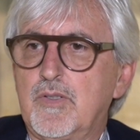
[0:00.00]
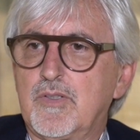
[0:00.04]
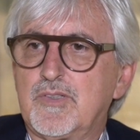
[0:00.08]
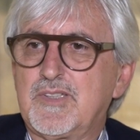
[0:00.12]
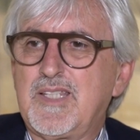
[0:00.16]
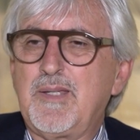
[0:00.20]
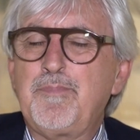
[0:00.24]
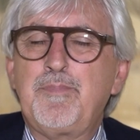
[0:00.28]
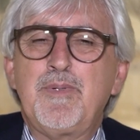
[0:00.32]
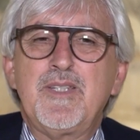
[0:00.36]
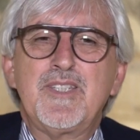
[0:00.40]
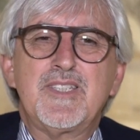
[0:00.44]

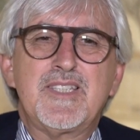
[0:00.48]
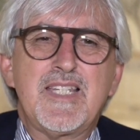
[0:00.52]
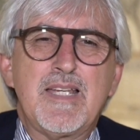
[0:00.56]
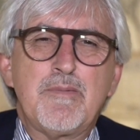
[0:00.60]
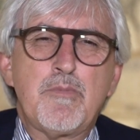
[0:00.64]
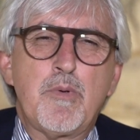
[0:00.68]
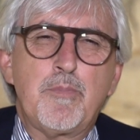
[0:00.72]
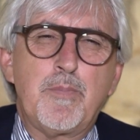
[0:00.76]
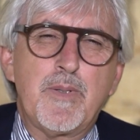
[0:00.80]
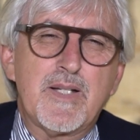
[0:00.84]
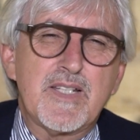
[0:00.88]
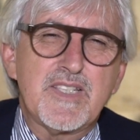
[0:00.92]
Se
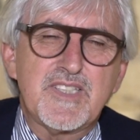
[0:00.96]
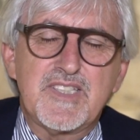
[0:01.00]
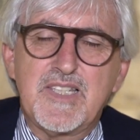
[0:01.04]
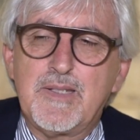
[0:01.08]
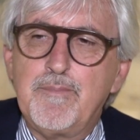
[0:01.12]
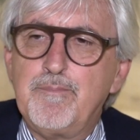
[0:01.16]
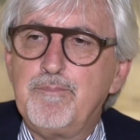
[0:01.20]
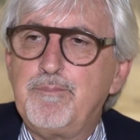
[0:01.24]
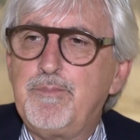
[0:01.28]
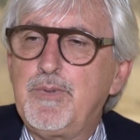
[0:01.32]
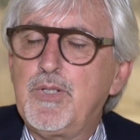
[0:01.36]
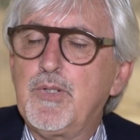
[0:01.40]
pensiamo per
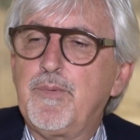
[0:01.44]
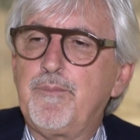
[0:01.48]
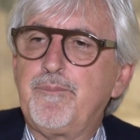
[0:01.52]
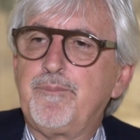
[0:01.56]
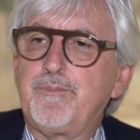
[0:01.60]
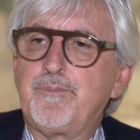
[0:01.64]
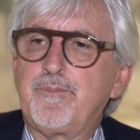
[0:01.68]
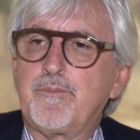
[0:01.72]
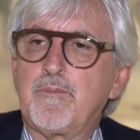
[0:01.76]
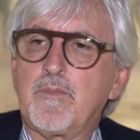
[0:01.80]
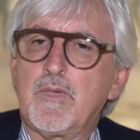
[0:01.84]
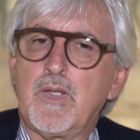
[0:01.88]
esempio
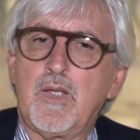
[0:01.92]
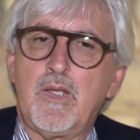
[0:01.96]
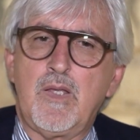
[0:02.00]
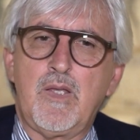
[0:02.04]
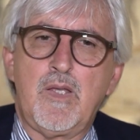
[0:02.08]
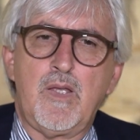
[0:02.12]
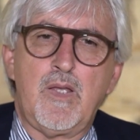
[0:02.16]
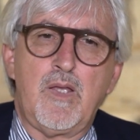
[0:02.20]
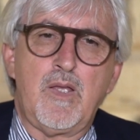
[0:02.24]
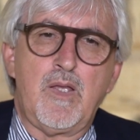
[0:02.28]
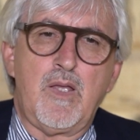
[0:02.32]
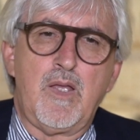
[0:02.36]

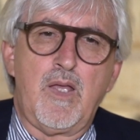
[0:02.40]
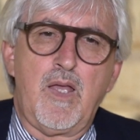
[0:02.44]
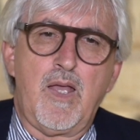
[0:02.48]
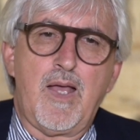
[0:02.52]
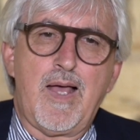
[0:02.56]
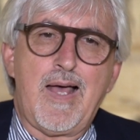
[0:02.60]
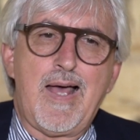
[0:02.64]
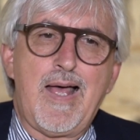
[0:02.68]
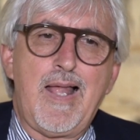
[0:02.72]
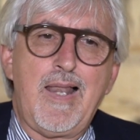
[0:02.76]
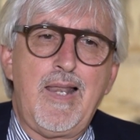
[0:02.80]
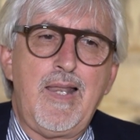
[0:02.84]

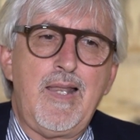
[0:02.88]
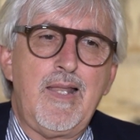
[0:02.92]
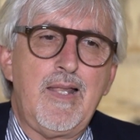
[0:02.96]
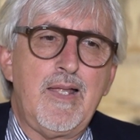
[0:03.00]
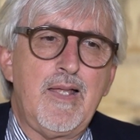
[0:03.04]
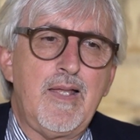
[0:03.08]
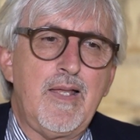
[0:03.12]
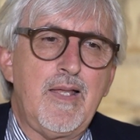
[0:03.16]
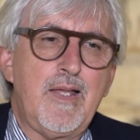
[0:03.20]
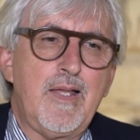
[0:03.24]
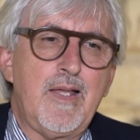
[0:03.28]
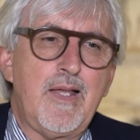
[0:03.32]

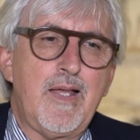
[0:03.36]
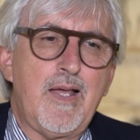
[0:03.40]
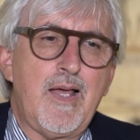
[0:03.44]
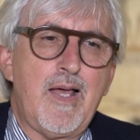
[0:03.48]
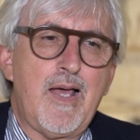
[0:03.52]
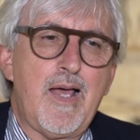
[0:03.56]
al,